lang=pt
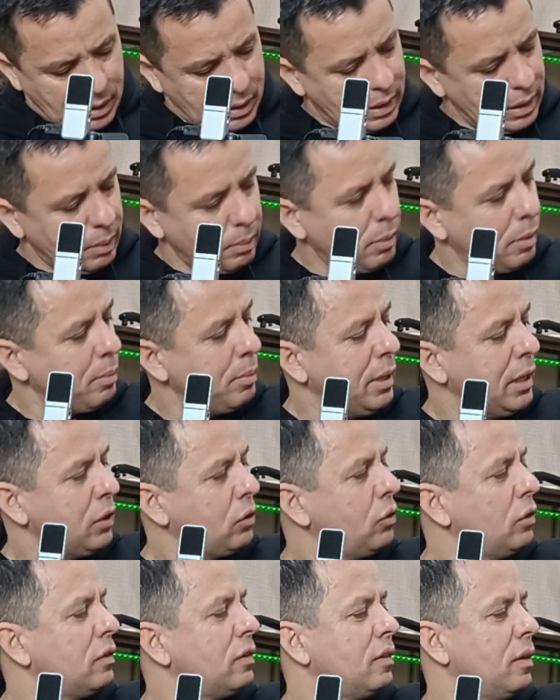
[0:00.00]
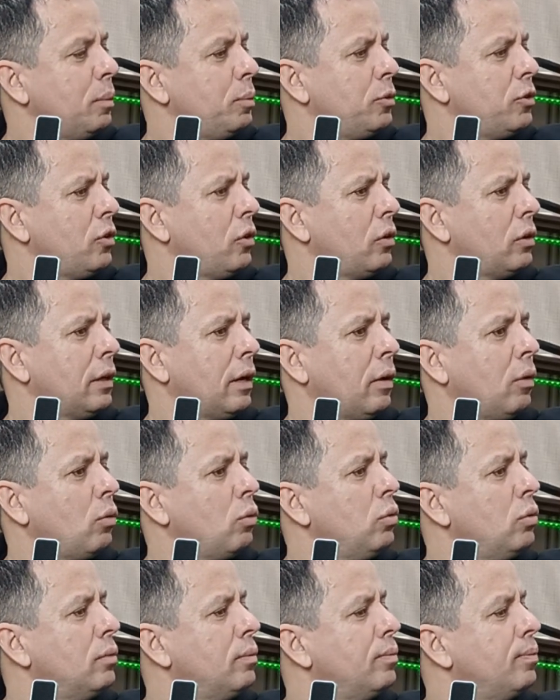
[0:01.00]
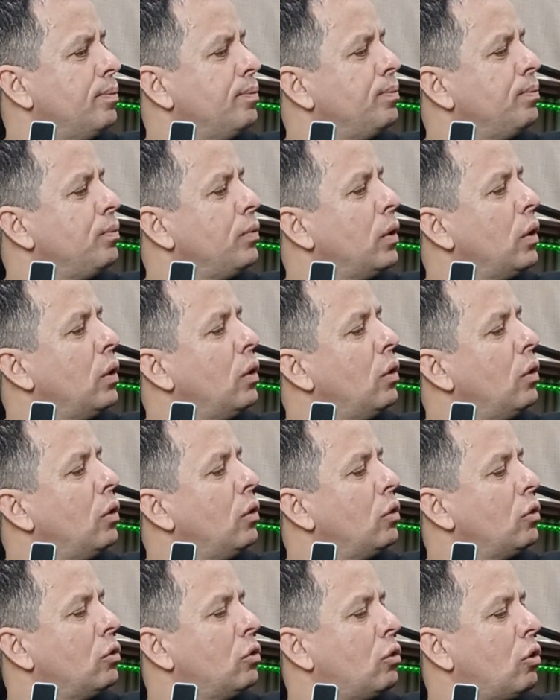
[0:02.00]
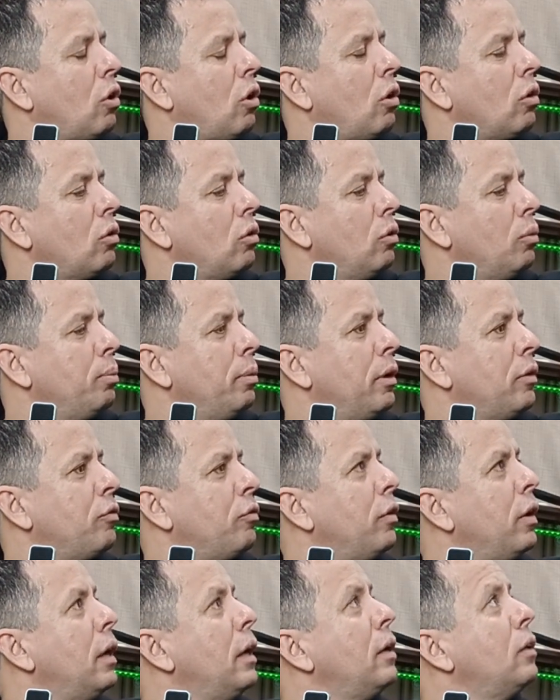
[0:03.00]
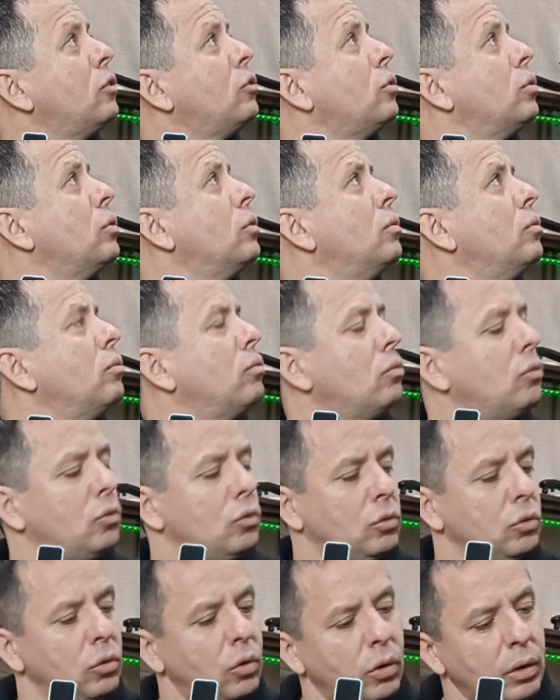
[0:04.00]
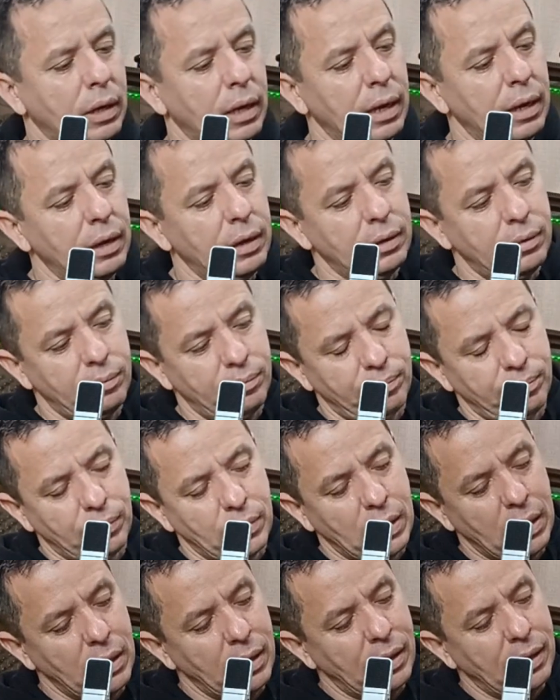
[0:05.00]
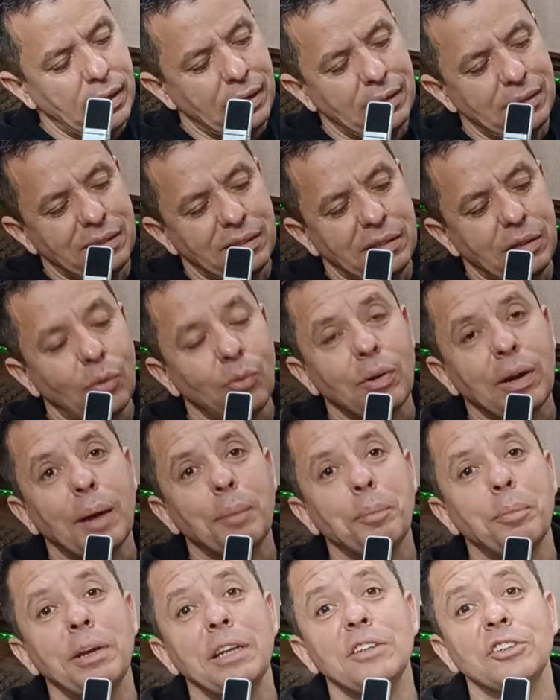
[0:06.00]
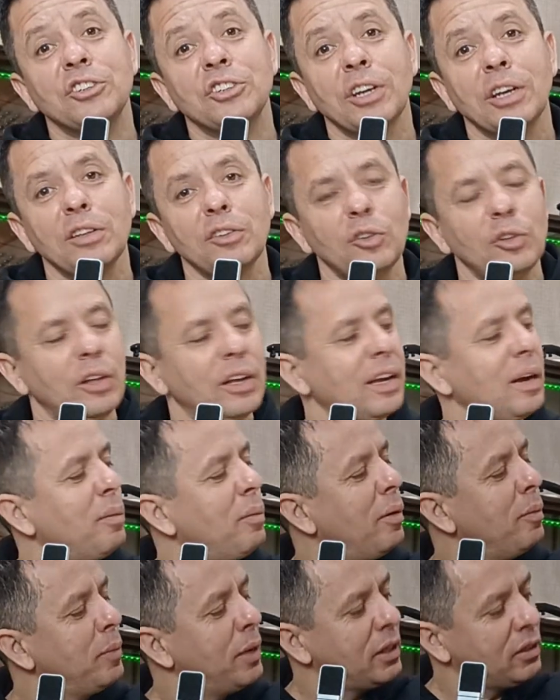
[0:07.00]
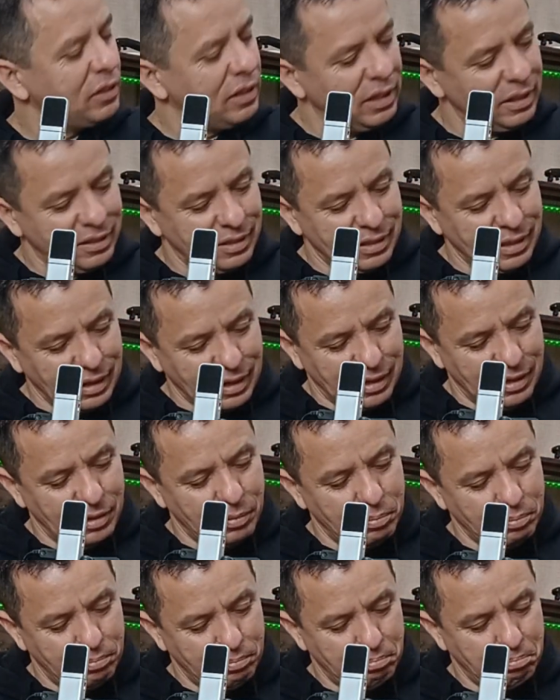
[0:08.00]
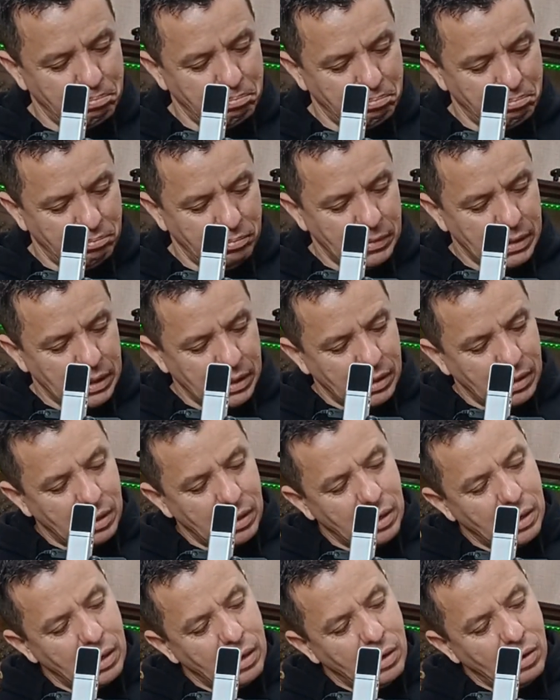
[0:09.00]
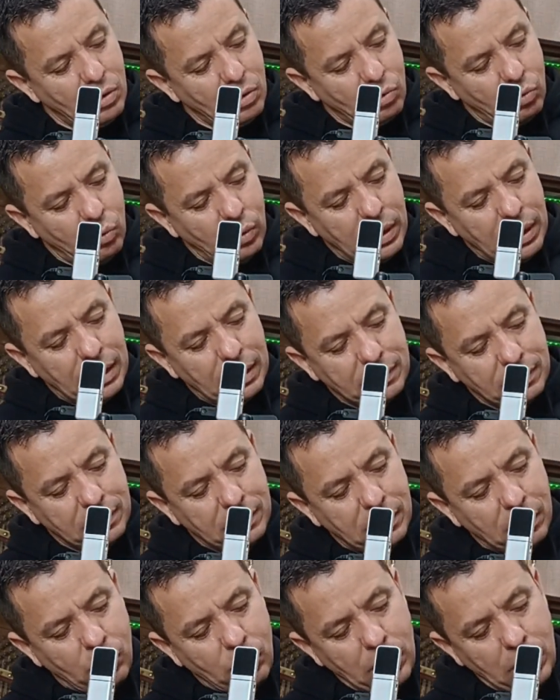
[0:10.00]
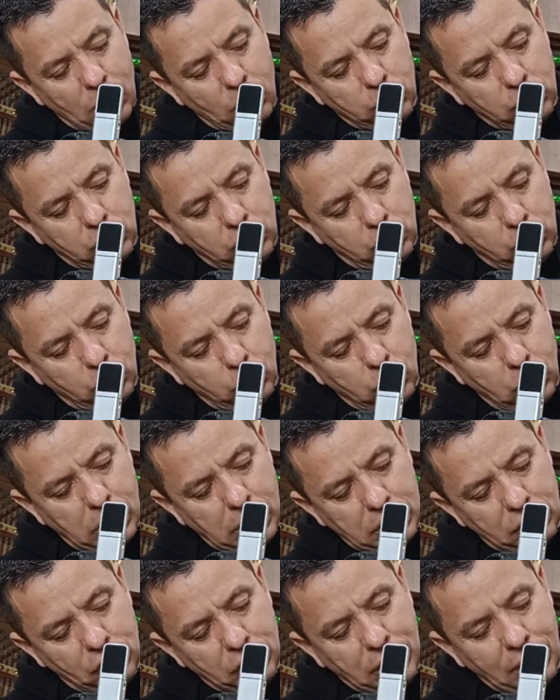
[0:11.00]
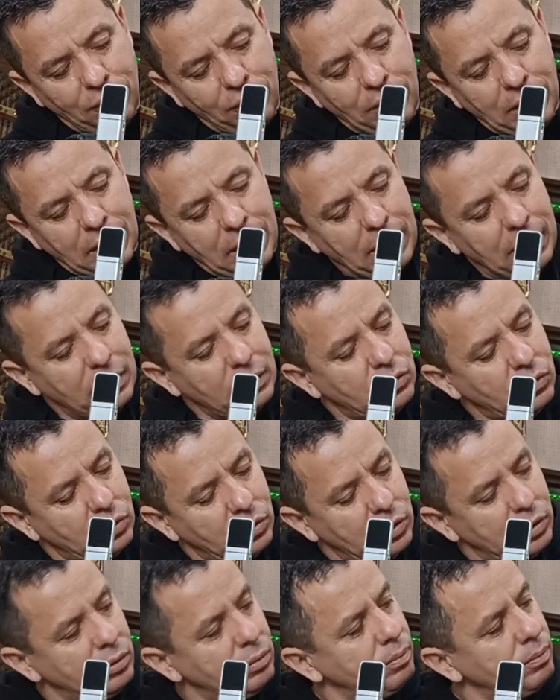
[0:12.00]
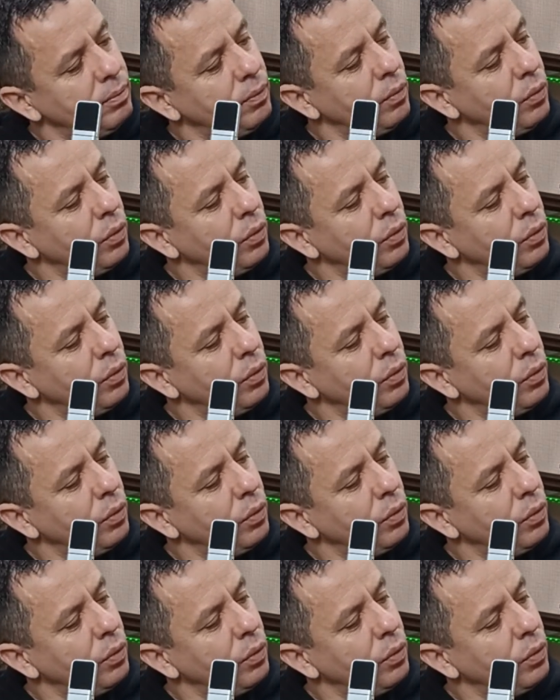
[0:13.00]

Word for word: acabamento excepcional, tróculo perfeito, tudo ok. Estão caprichando no acabamento desses aqui. Com relação à altura de cavalete